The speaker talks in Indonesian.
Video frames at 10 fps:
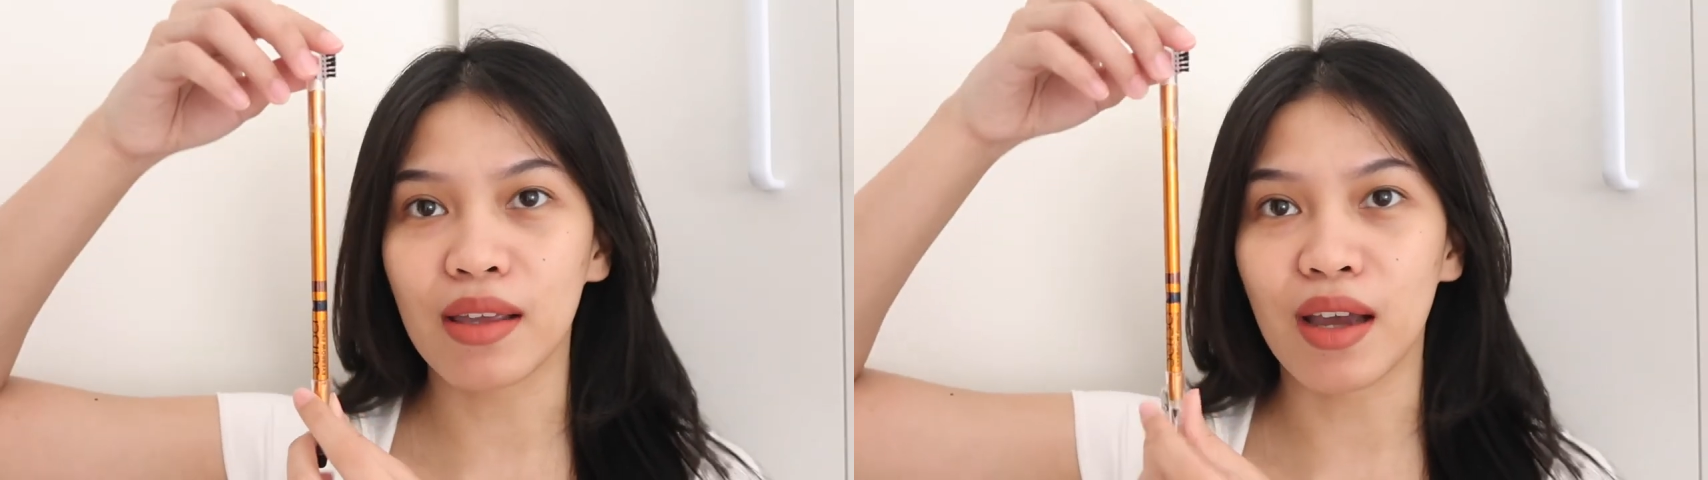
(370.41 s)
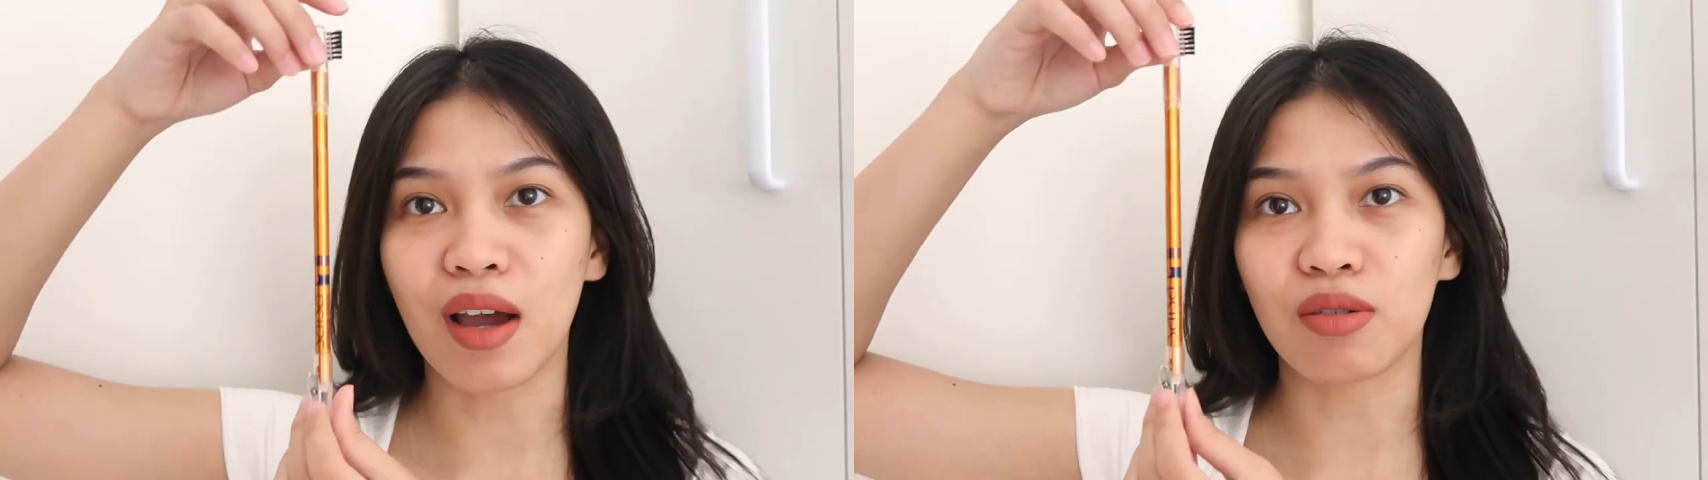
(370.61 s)

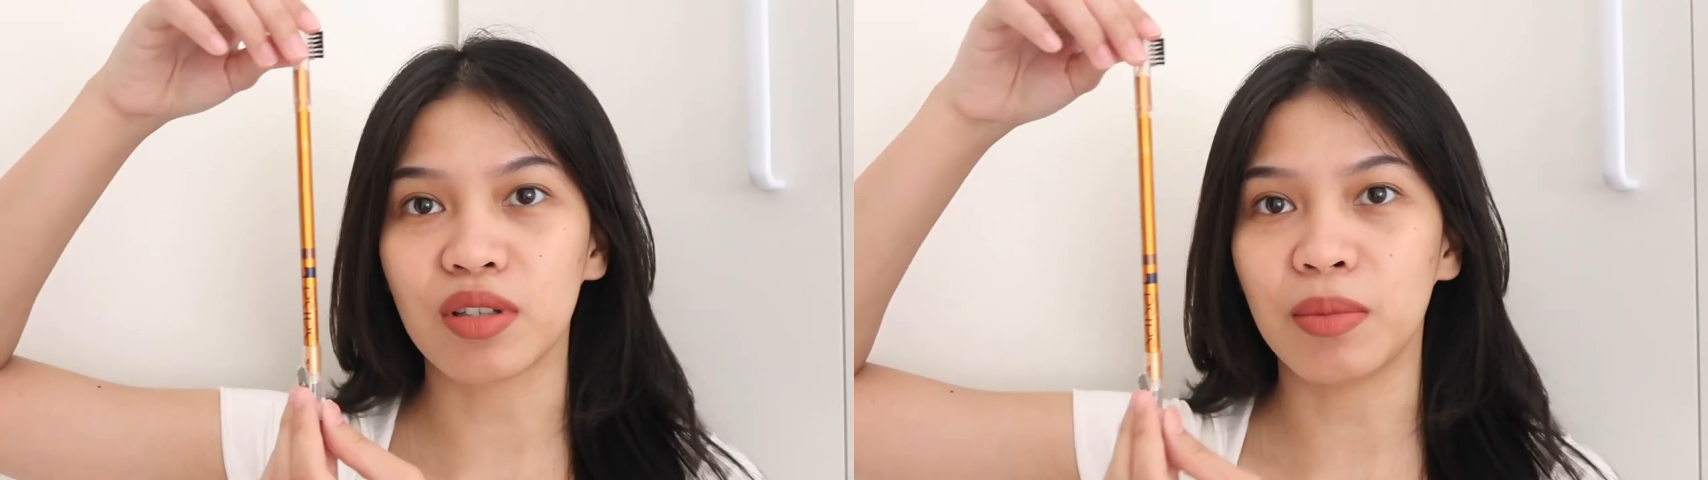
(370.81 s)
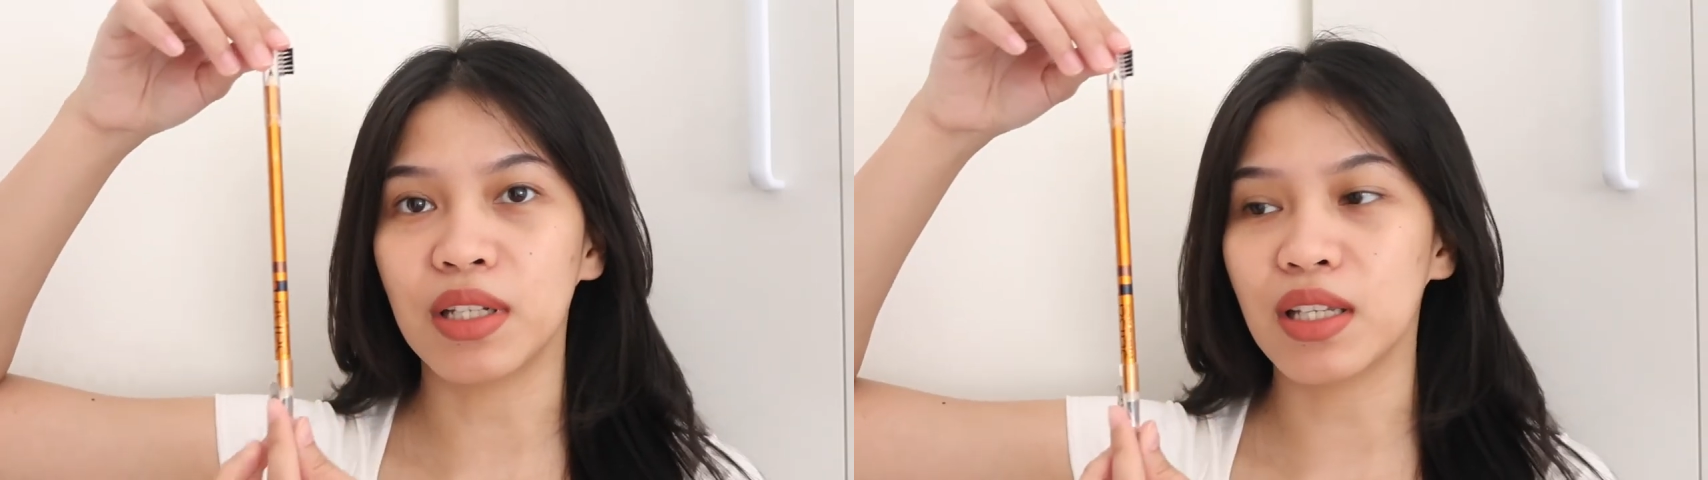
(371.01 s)
yang harus
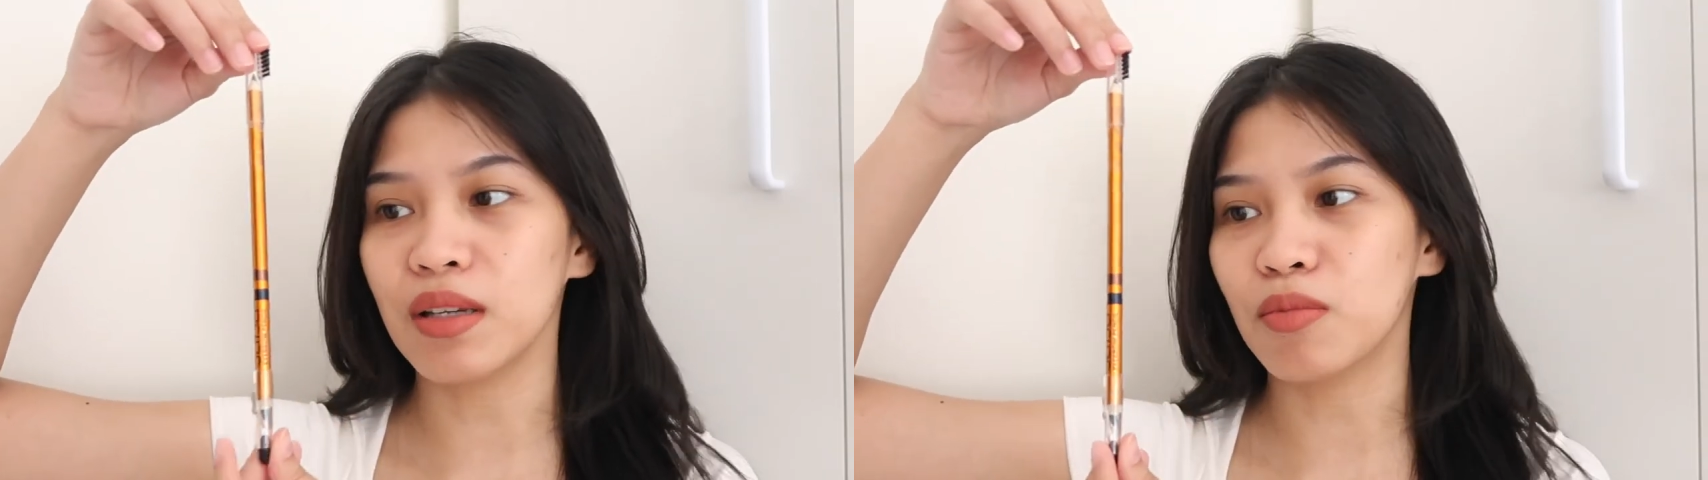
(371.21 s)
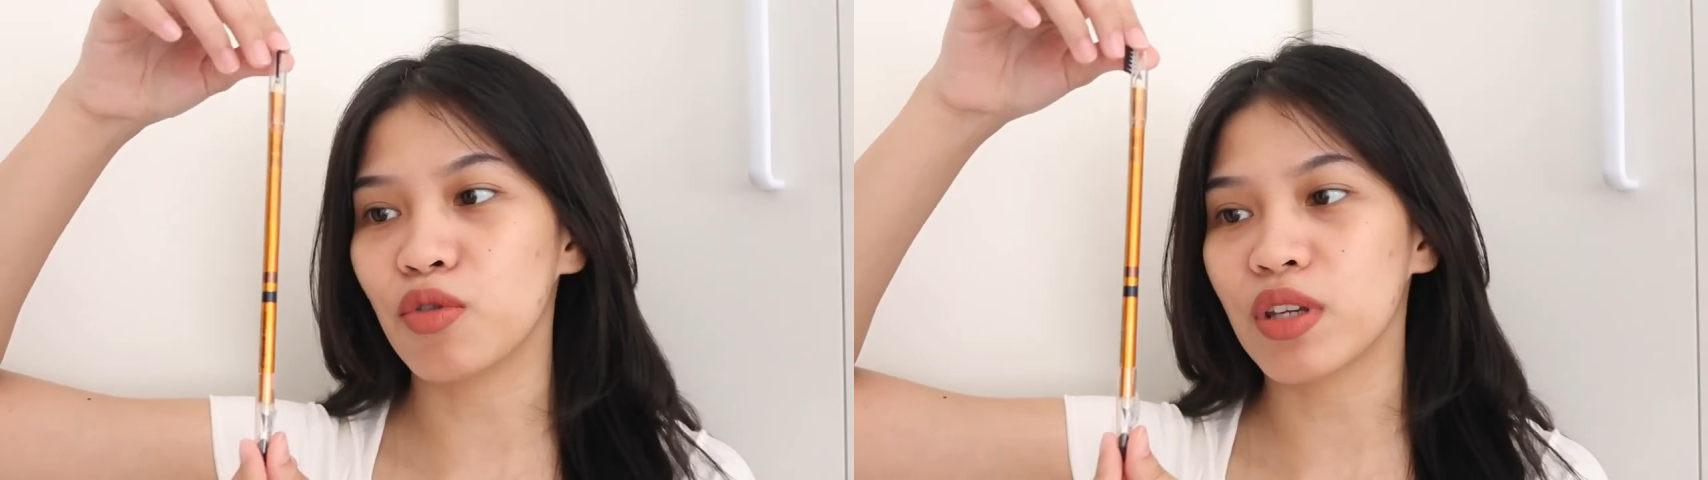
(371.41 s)
dibeli
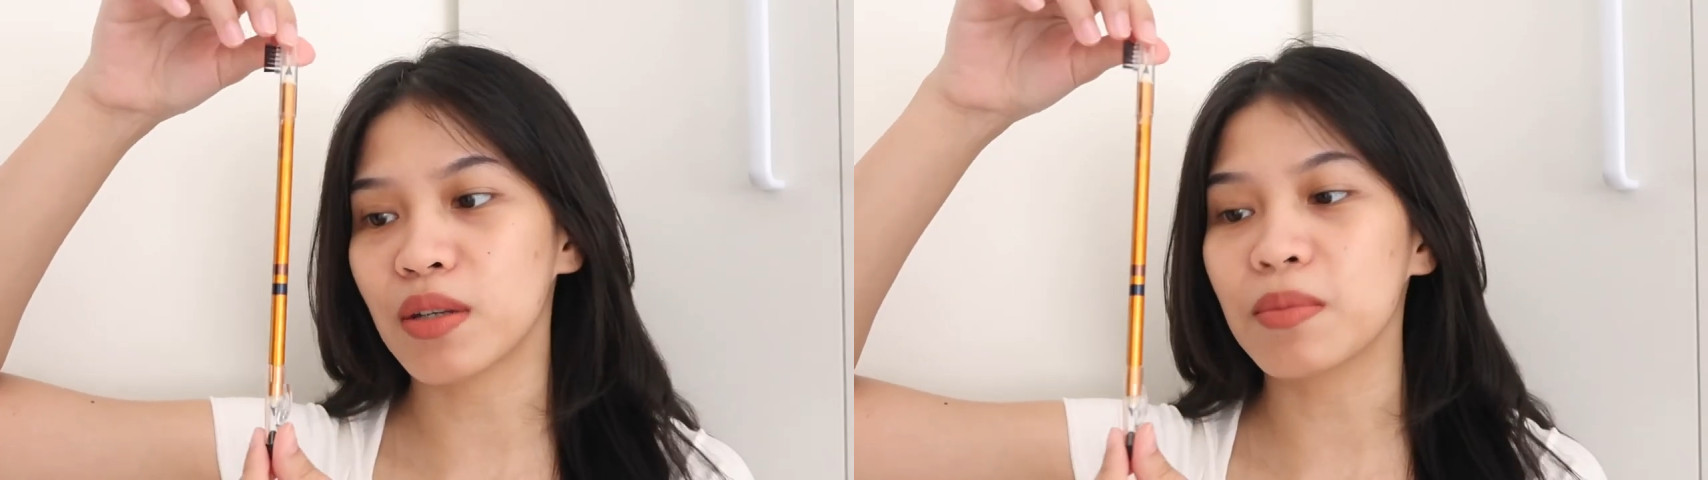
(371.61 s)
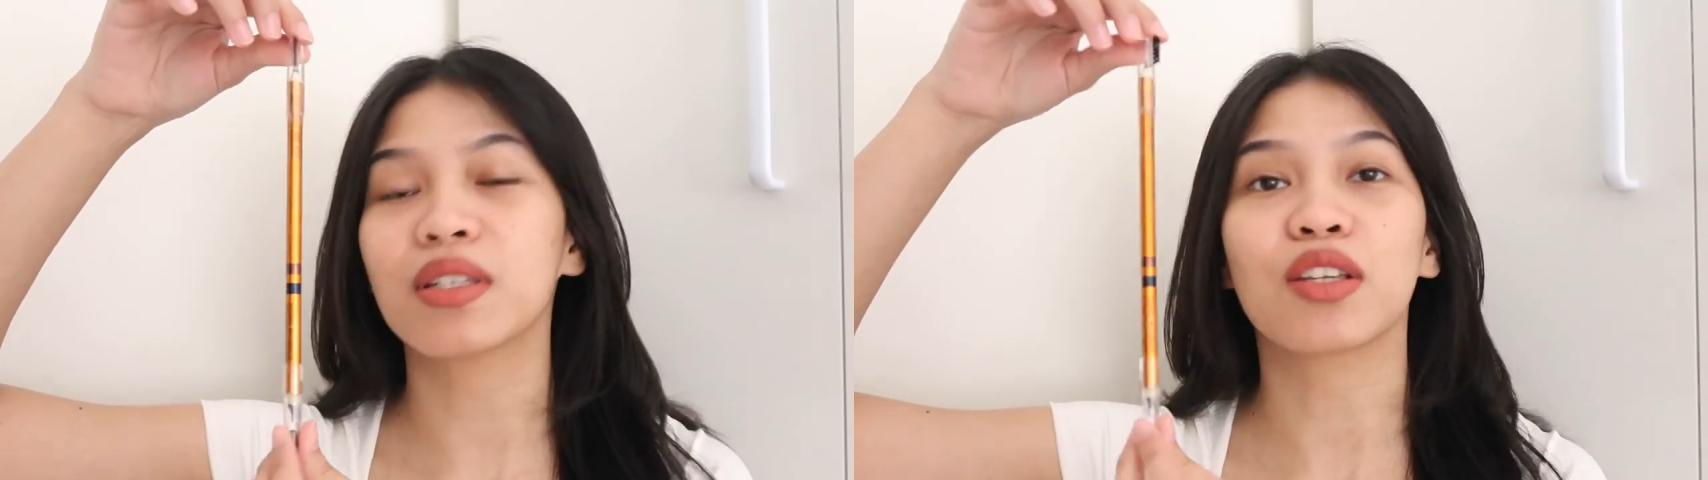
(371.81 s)

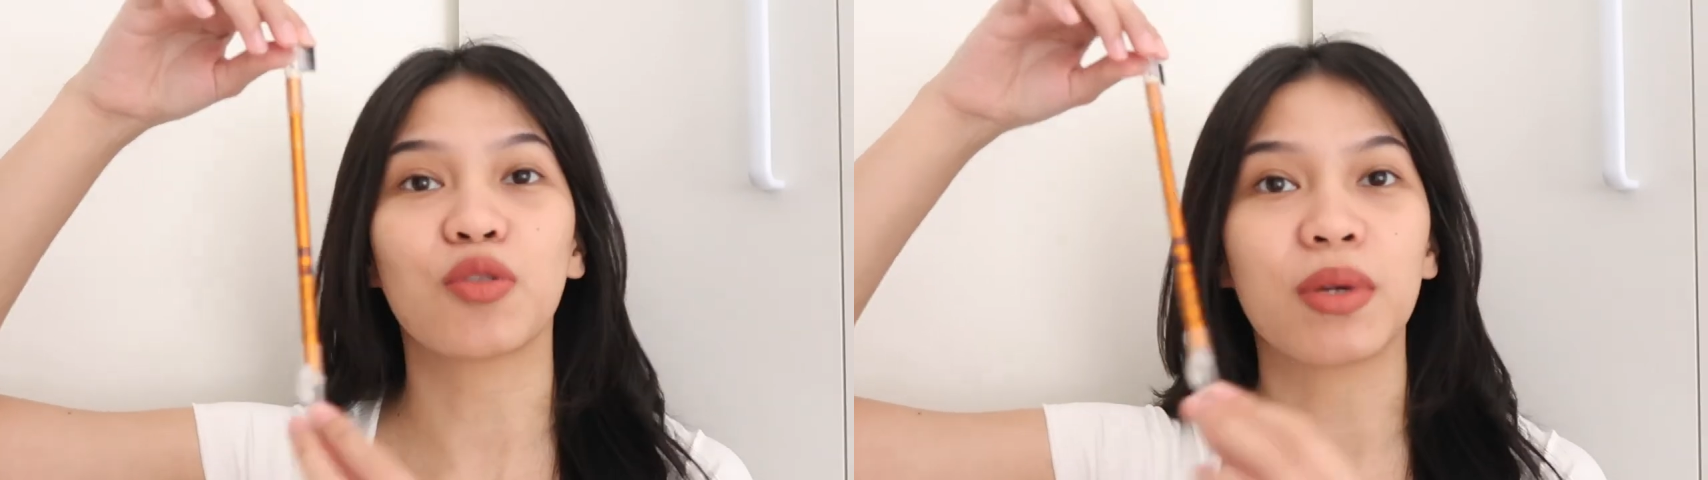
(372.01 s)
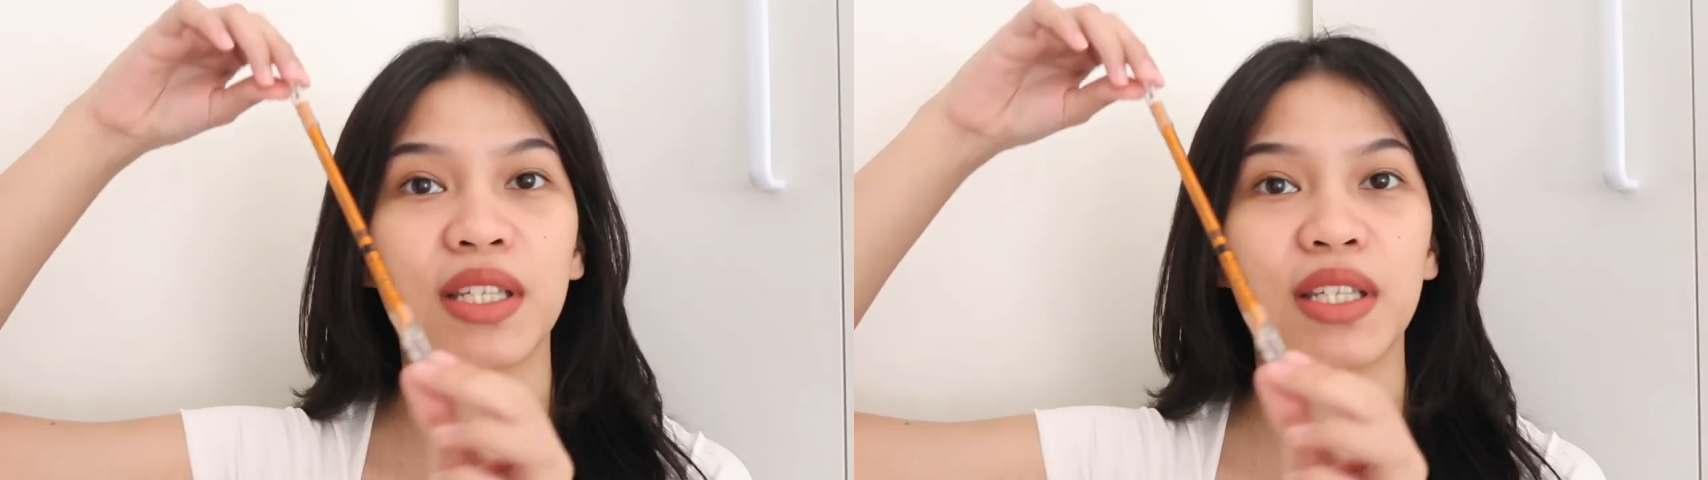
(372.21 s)
mungkin bisa coba